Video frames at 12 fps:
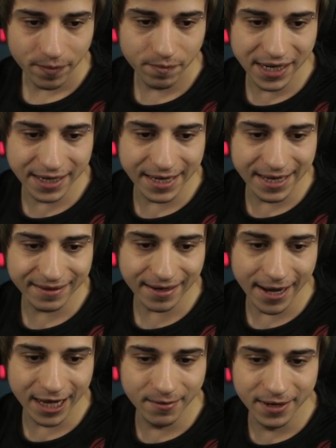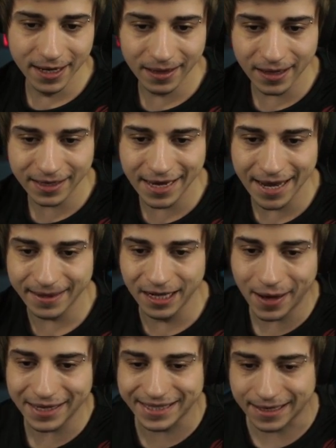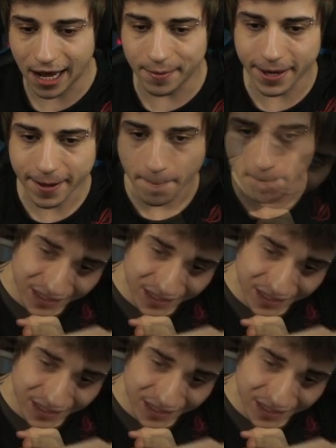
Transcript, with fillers: Bir King Triangle yanında da Caitlyn'i bastık abi.